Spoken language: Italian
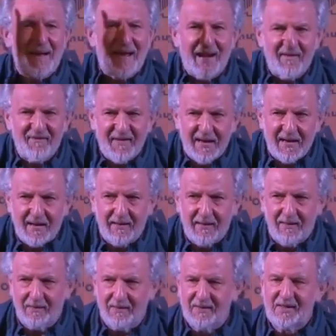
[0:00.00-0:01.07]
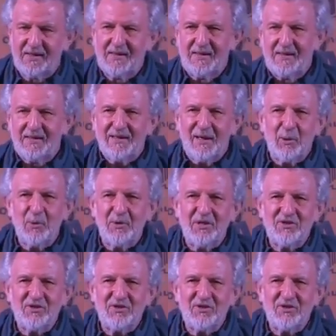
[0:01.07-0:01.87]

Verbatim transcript: mai alla fine. No? E lui